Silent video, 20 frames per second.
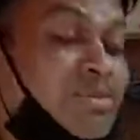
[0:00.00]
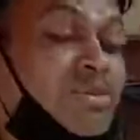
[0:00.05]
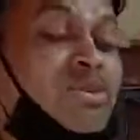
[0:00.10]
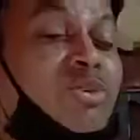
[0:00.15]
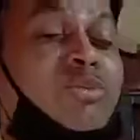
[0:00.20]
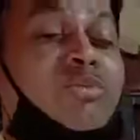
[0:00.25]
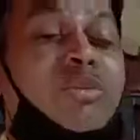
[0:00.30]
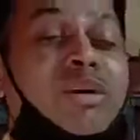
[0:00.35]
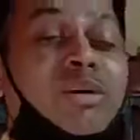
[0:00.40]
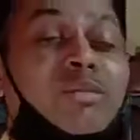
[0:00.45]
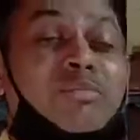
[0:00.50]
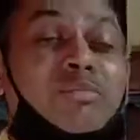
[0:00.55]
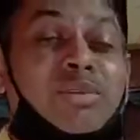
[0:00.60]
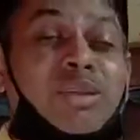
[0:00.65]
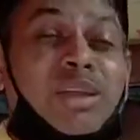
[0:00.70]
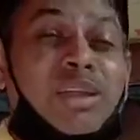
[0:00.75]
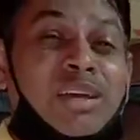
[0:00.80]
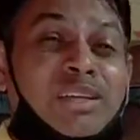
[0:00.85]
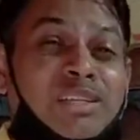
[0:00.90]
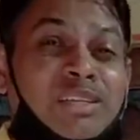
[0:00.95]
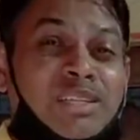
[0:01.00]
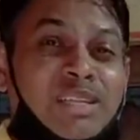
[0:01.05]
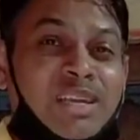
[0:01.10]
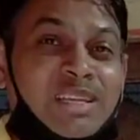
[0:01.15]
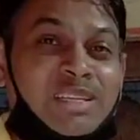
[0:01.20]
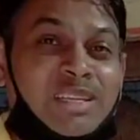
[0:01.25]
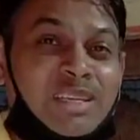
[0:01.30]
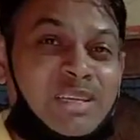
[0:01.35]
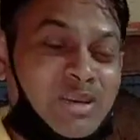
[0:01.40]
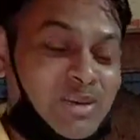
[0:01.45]
भरपूर वाम मिल रहा
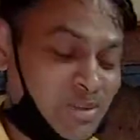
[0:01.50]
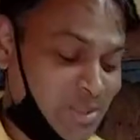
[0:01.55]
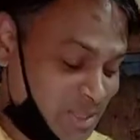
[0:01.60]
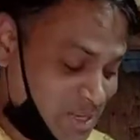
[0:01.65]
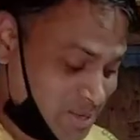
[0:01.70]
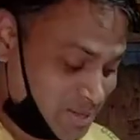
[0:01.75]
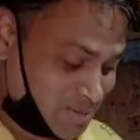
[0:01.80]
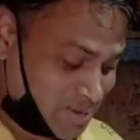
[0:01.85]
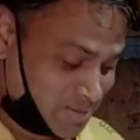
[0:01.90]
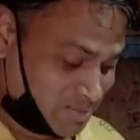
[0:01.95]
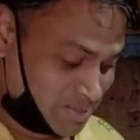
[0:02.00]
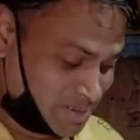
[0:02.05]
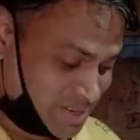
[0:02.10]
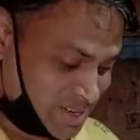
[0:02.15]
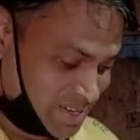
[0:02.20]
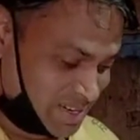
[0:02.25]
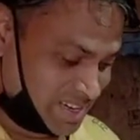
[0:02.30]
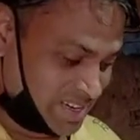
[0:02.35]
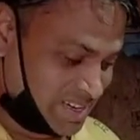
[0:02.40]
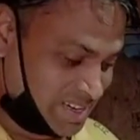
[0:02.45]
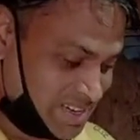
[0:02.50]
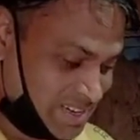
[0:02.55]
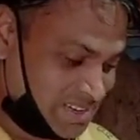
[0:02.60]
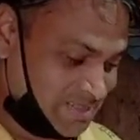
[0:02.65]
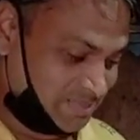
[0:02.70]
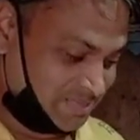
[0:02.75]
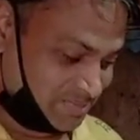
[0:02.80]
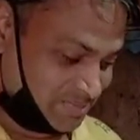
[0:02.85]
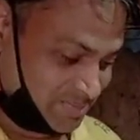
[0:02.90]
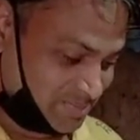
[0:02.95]
है जितना चाहिए उतना वाम मिल
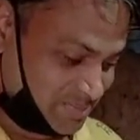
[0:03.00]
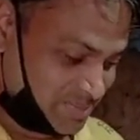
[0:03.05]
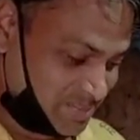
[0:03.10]
रहा है